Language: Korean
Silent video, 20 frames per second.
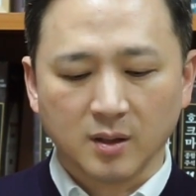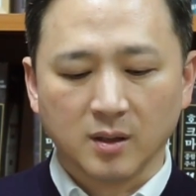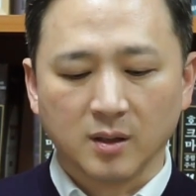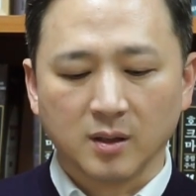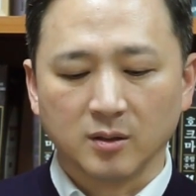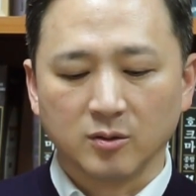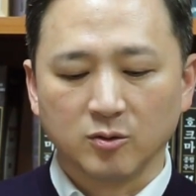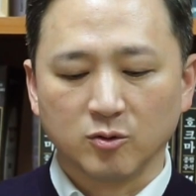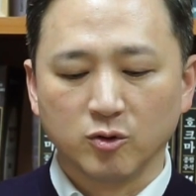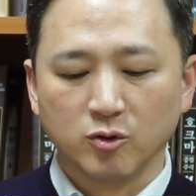
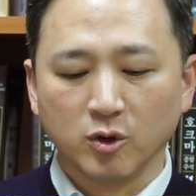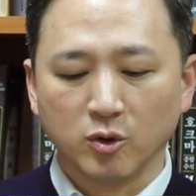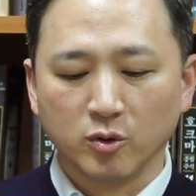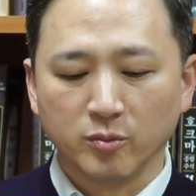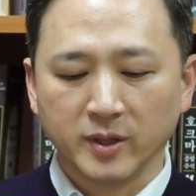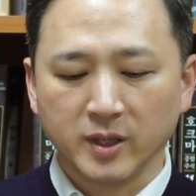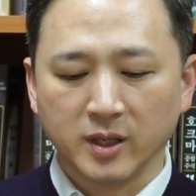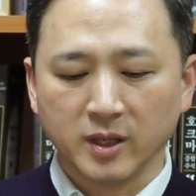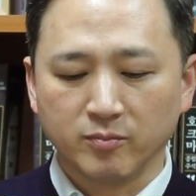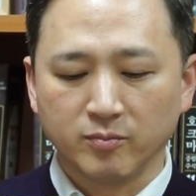아,
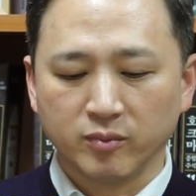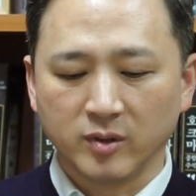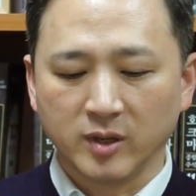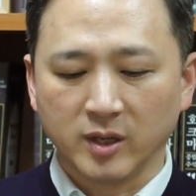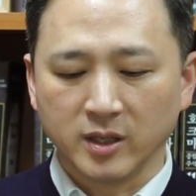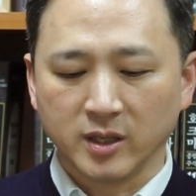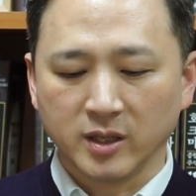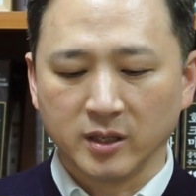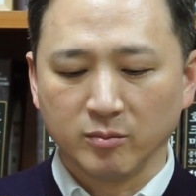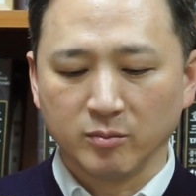두려움이나
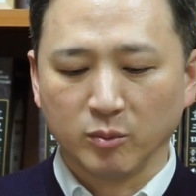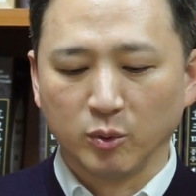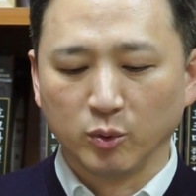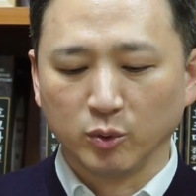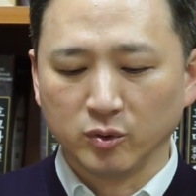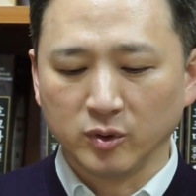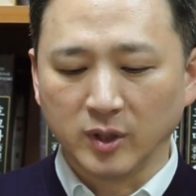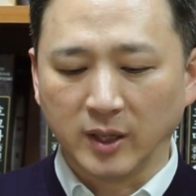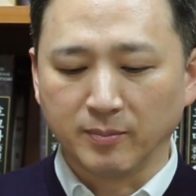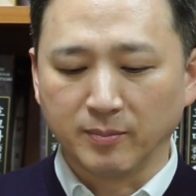불안이
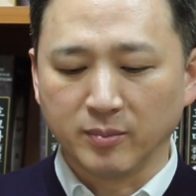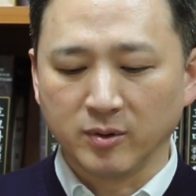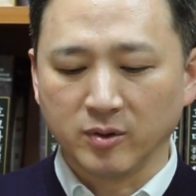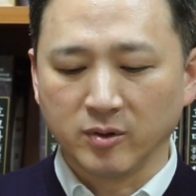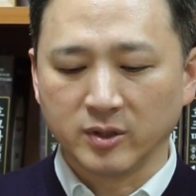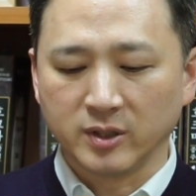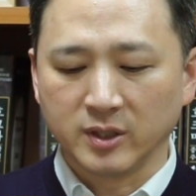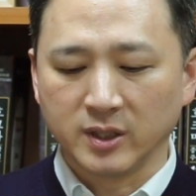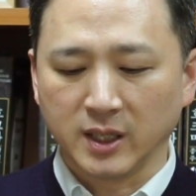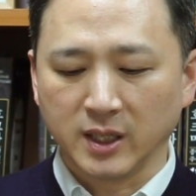모두 나쁜
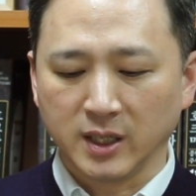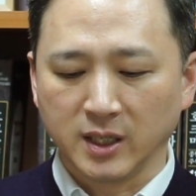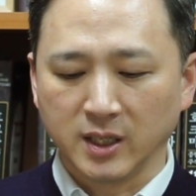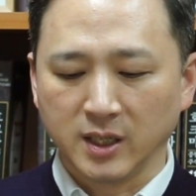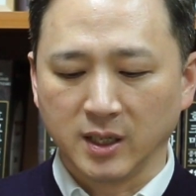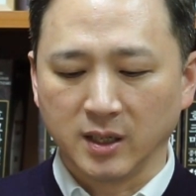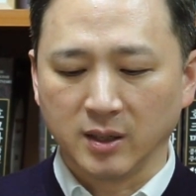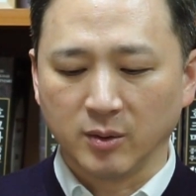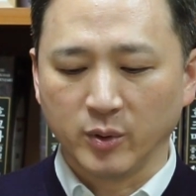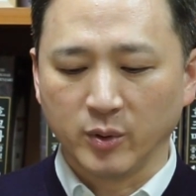것은
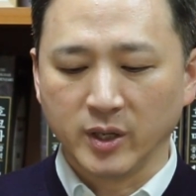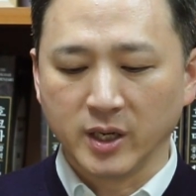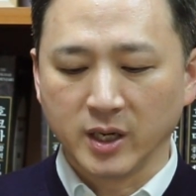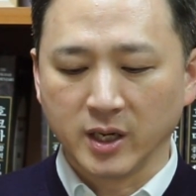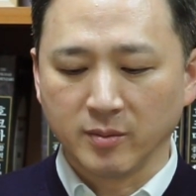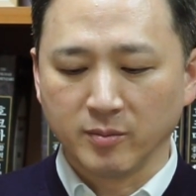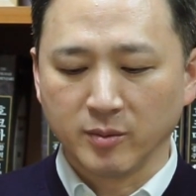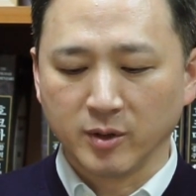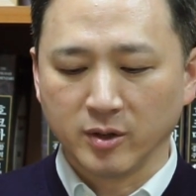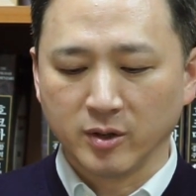아니다.
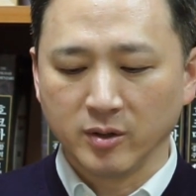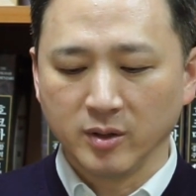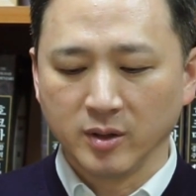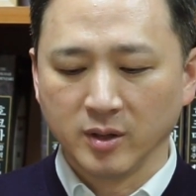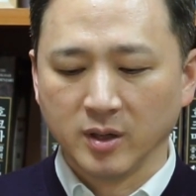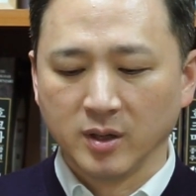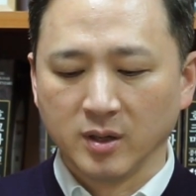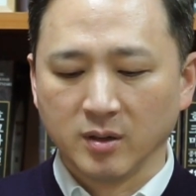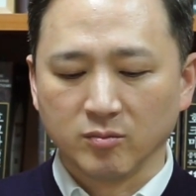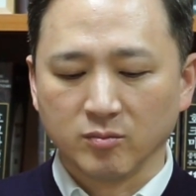왜냐하면
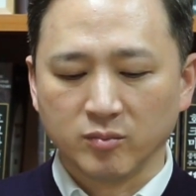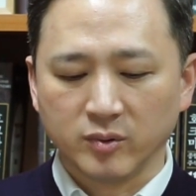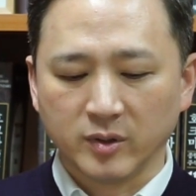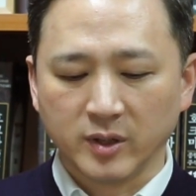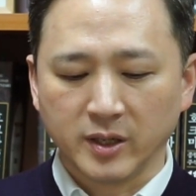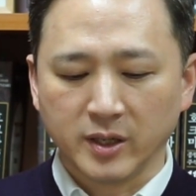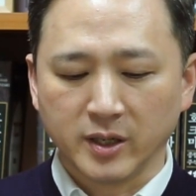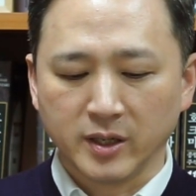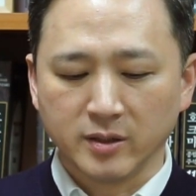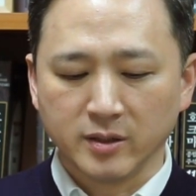
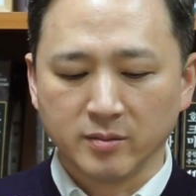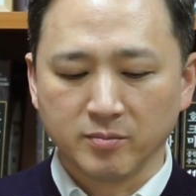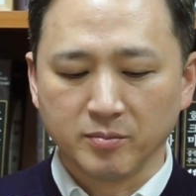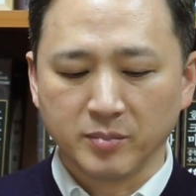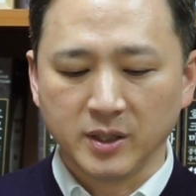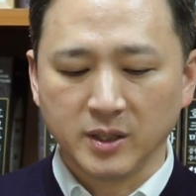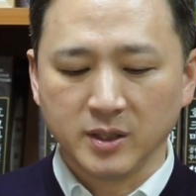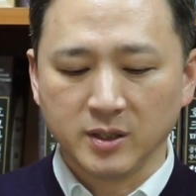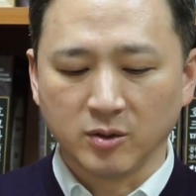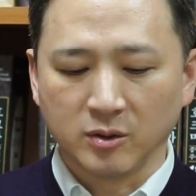불안에는
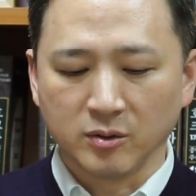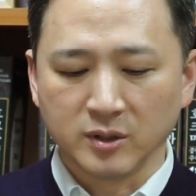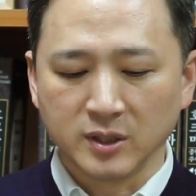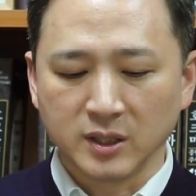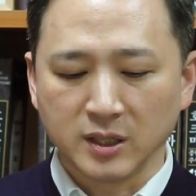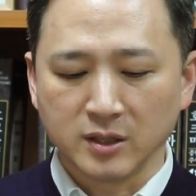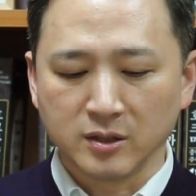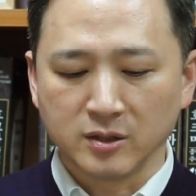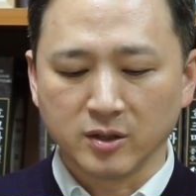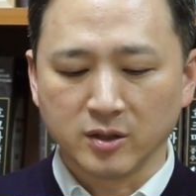
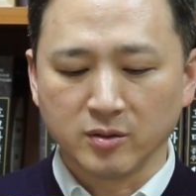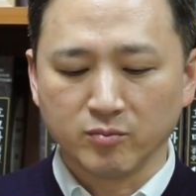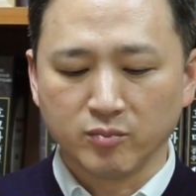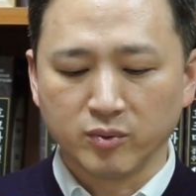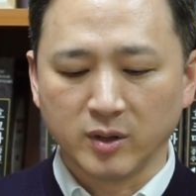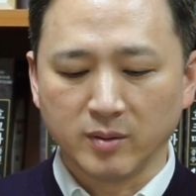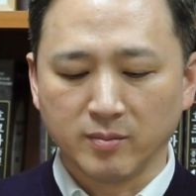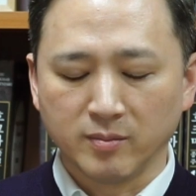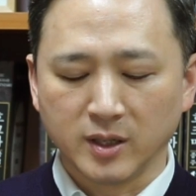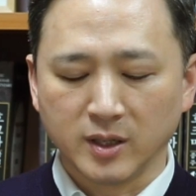비정상적인
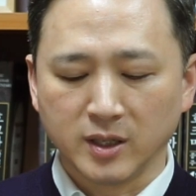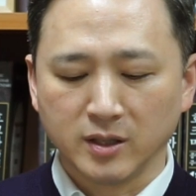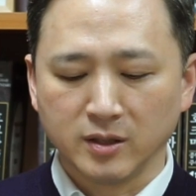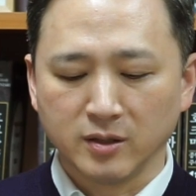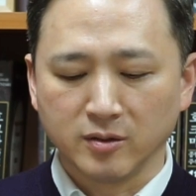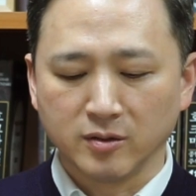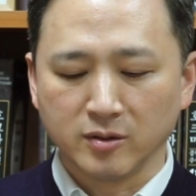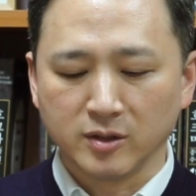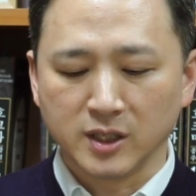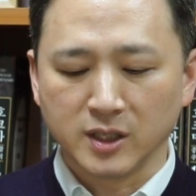불안만
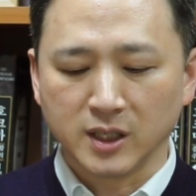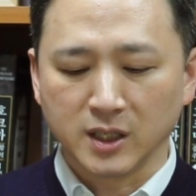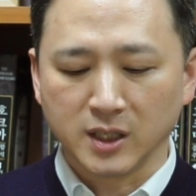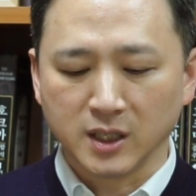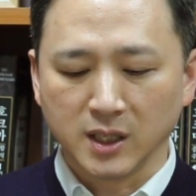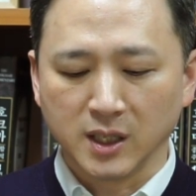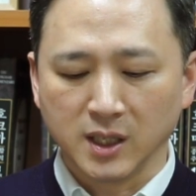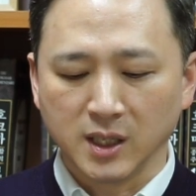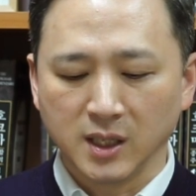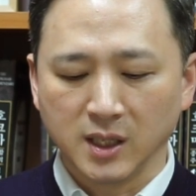있는 것이
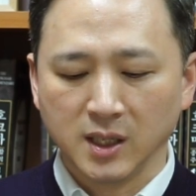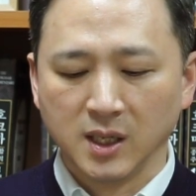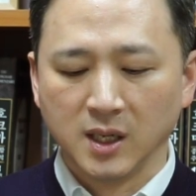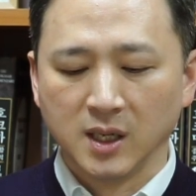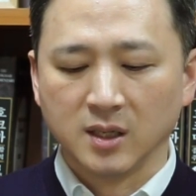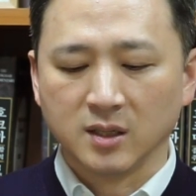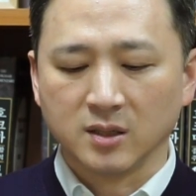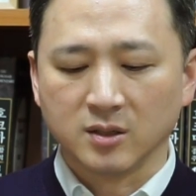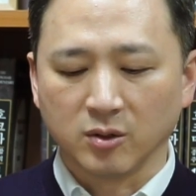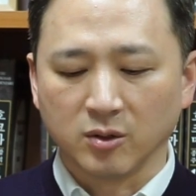아니라
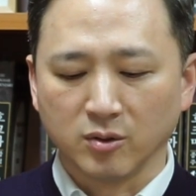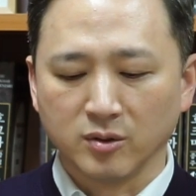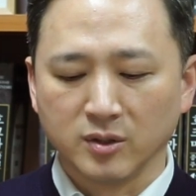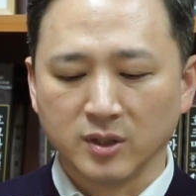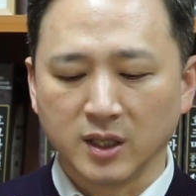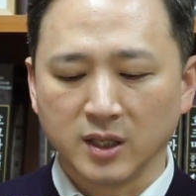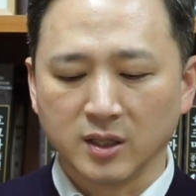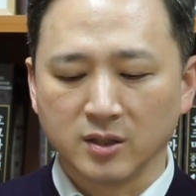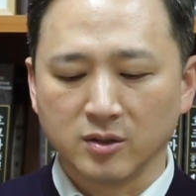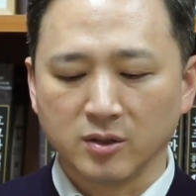
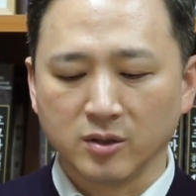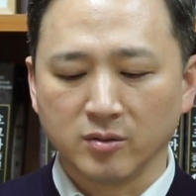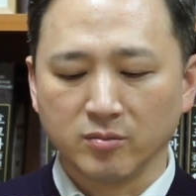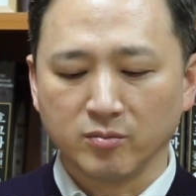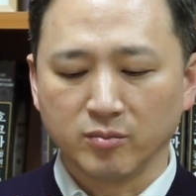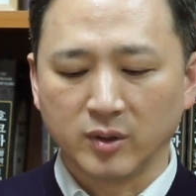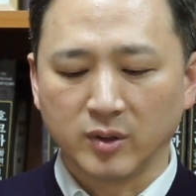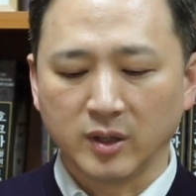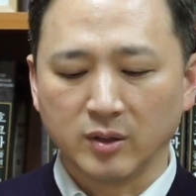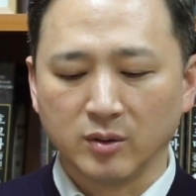
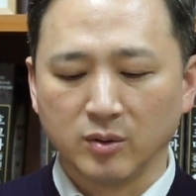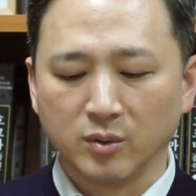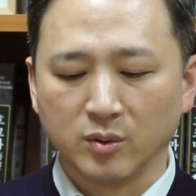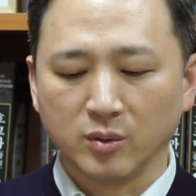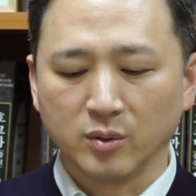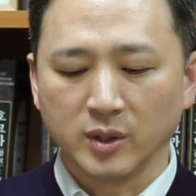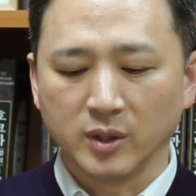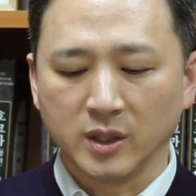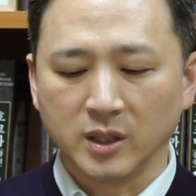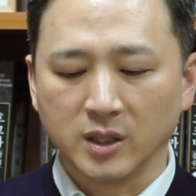정상적인
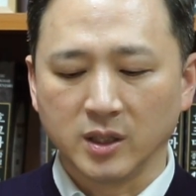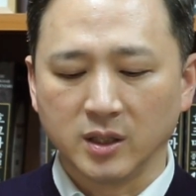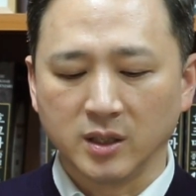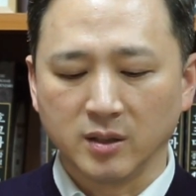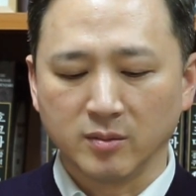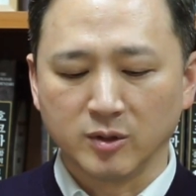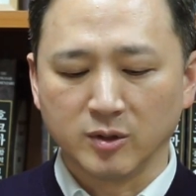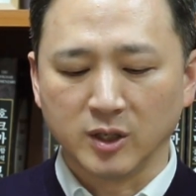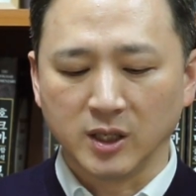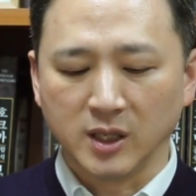불안도 있기
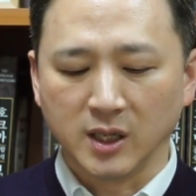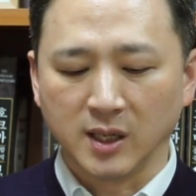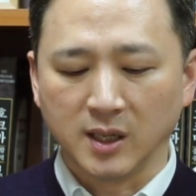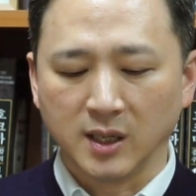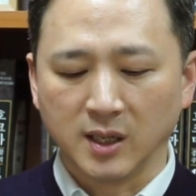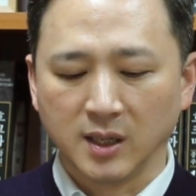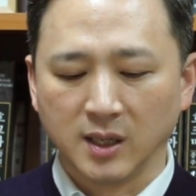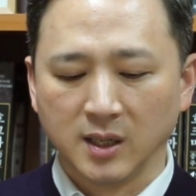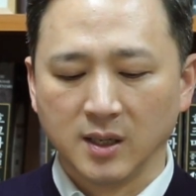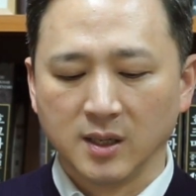
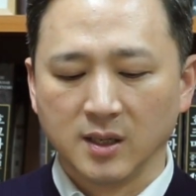때문이다.